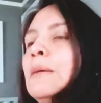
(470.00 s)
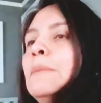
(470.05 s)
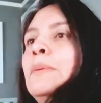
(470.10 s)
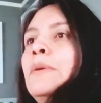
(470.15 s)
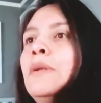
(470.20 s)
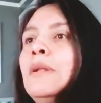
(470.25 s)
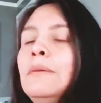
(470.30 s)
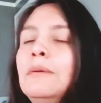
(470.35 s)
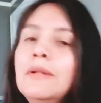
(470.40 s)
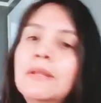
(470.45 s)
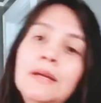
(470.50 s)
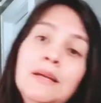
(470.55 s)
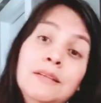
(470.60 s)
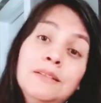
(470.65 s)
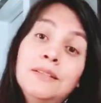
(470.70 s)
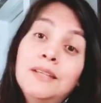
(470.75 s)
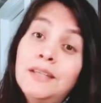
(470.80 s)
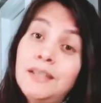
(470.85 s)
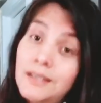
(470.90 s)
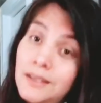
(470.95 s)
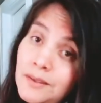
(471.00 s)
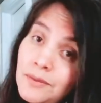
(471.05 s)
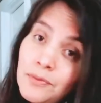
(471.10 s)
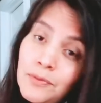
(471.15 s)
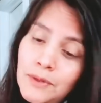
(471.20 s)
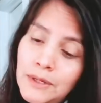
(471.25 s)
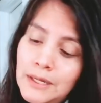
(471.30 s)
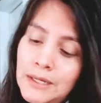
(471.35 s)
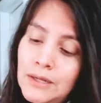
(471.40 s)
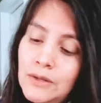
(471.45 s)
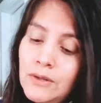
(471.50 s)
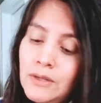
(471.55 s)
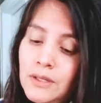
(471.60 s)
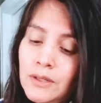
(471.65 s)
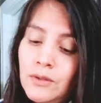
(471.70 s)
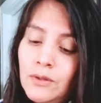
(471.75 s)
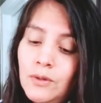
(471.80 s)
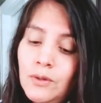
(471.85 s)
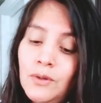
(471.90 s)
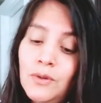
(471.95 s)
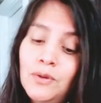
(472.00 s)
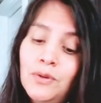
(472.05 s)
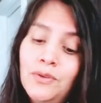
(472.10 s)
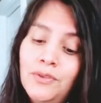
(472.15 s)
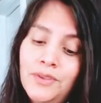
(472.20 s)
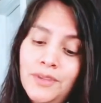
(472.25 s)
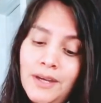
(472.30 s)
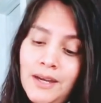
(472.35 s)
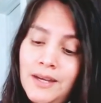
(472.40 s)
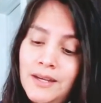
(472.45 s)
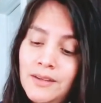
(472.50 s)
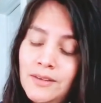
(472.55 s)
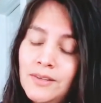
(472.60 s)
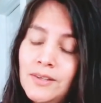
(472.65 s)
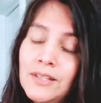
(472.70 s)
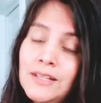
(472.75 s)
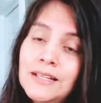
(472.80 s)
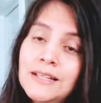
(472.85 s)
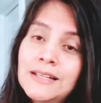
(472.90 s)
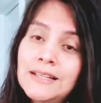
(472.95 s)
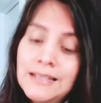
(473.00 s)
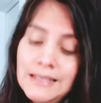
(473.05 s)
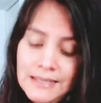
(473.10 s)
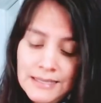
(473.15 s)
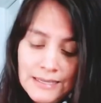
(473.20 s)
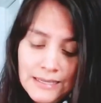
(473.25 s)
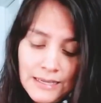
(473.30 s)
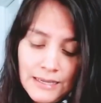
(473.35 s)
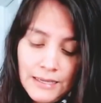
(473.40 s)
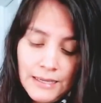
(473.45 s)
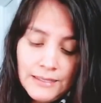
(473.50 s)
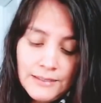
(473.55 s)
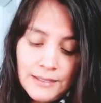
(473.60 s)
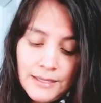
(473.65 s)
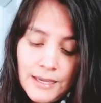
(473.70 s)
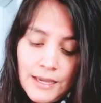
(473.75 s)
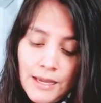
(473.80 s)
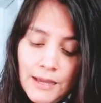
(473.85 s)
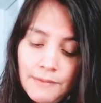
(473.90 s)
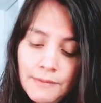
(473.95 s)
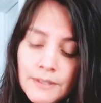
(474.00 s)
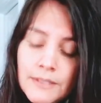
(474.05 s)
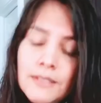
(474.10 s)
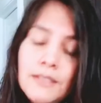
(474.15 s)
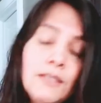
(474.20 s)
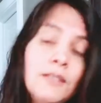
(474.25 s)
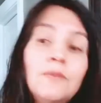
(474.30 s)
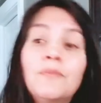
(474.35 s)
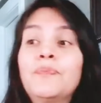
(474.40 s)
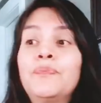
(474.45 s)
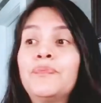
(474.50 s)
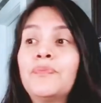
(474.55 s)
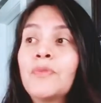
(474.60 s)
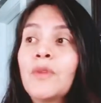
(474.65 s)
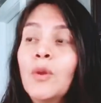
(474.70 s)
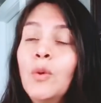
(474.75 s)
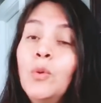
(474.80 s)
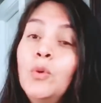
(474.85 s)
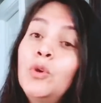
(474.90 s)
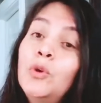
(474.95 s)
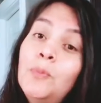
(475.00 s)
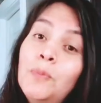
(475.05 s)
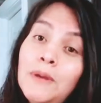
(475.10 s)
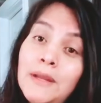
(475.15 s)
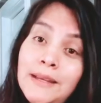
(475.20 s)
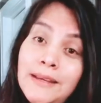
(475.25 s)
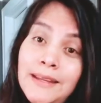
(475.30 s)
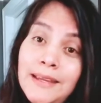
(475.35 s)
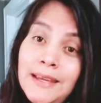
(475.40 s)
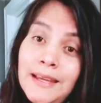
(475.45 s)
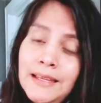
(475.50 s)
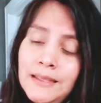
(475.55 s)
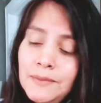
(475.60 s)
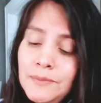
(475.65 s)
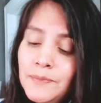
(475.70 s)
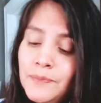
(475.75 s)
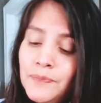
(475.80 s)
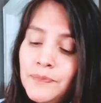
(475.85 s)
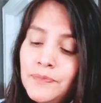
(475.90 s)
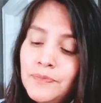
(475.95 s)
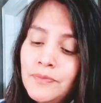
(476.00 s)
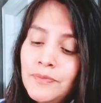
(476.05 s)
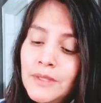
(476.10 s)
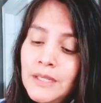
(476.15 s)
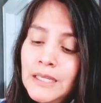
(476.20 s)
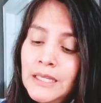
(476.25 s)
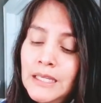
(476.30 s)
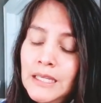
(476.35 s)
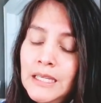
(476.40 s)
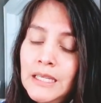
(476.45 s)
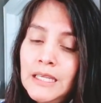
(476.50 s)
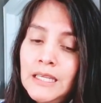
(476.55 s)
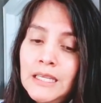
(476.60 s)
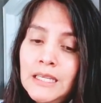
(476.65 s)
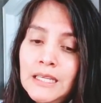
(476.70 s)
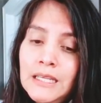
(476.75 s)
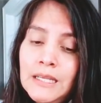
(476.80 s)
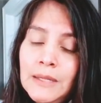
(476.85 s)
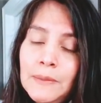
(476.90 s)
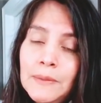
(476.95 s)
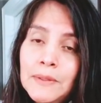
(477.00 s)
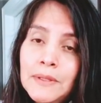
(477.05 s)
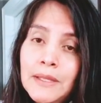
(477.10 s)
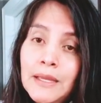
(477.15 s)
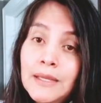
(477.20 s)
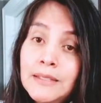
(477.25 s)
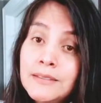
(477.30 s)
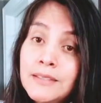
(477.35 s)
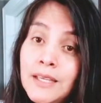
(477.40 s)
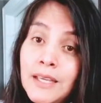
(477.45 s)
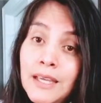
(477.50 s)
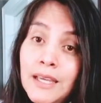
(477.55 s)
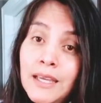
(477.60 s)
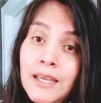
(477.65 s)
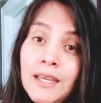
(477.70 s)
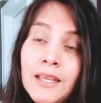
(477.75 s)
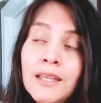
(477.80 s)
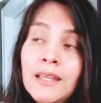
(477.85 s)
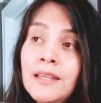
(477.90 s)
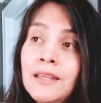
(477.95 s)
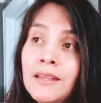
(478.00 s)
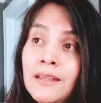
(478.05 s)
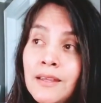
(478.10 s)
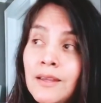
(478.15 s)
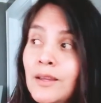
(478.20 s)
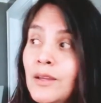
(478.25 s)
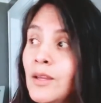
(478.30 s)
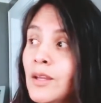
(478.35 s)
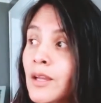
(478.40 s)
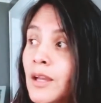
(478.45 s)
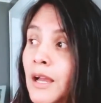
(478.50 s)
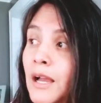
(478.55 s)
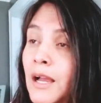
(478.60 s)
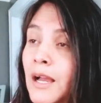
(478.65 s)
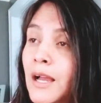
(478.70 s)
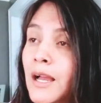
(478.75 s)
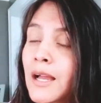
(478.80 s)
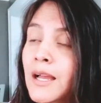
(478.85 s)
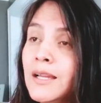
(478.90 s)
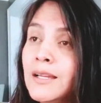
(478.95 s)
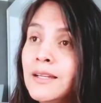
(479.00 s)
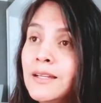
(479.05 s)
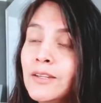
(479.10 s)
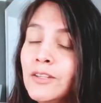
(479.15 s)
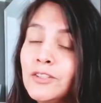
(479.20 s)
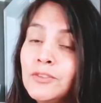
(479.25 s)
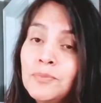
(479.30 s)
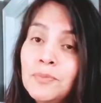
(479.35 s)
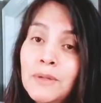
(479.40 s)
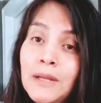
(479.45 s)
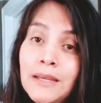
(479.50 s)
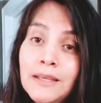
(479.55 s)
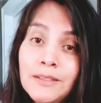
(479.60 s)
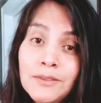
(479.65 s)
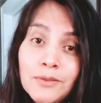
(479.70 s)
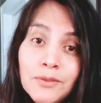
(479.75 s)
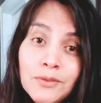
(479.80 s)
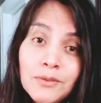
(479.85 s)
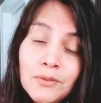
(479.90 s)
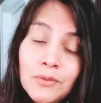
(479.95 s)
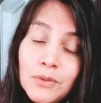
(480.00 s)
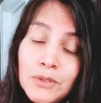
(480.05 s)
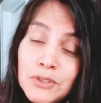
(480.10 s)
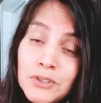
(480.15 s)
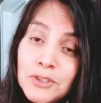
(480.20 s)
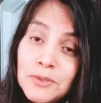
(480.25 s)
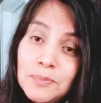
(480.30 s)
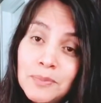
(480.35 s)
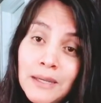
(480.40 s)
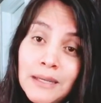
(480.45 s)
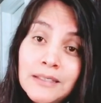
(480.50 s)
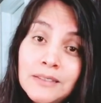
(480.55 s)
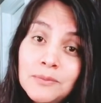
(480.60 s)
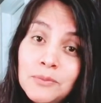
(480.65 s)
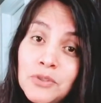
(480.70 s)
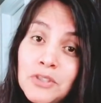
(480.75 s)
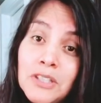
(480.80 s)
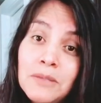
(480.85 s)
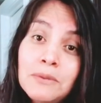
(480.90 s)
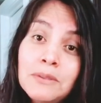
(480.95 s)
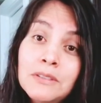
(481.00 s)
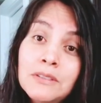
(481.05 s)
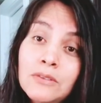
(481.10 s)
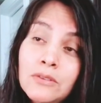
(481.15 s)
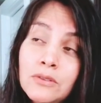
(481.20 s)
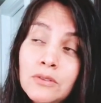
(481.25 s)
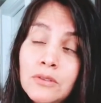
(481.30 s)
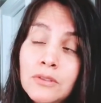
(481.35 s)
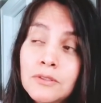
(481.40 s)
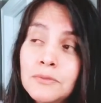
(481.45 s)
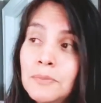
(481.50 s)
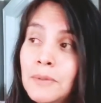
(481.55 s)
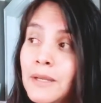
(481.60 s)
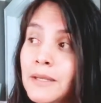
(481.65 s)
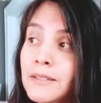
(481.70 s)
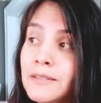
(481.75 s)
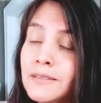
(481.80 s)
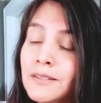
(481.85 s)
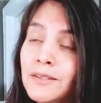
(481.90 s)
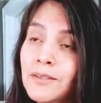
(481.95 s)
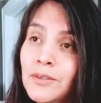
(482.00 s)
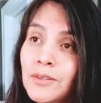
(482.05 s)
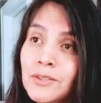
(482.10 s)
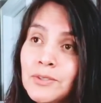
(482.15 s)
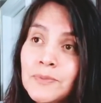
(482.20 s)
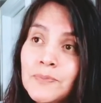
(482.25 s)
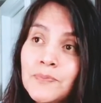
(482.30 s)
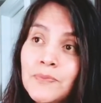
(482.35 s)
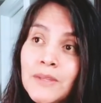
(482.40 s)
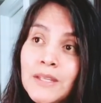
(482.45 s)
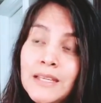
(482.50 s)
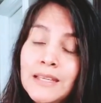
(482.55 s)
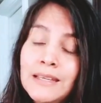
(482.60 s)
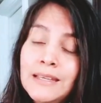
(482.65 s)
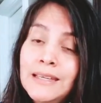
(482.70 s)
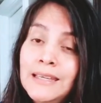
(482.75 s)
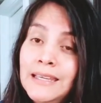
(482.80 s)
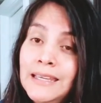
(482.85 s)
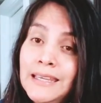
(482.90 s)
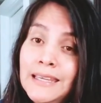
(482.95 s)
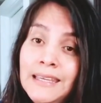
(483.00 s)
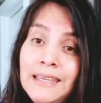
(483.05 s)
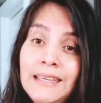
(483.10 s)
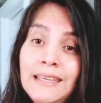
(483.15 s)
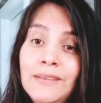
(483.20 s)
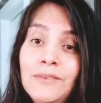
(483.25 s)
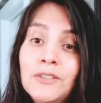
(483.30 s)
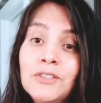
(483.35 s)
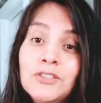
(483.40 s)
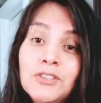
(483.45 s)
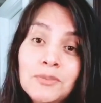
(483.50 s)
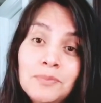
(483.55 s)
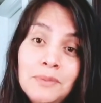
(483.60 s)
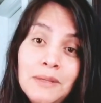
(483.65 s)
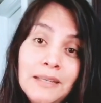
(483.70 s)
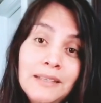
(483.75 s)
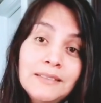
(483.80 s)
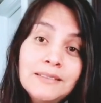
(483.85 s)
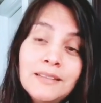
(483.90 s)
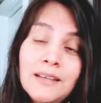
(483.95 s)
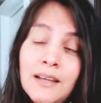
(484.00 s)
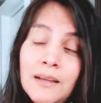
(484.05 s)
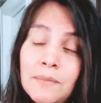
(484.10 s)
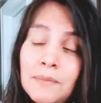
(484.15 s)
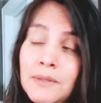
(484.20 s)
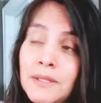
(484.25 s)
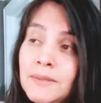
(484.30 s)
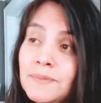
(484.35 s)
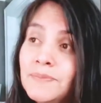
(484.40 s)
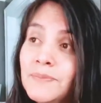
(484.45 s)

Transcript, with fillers: pero la verdad es que fue creo que todo lo contrario. Es que a veces uno planea y la verdad es que ah, los planes, nuestros planes muchas veces no son los planes de Dios y nuestros planes cambian.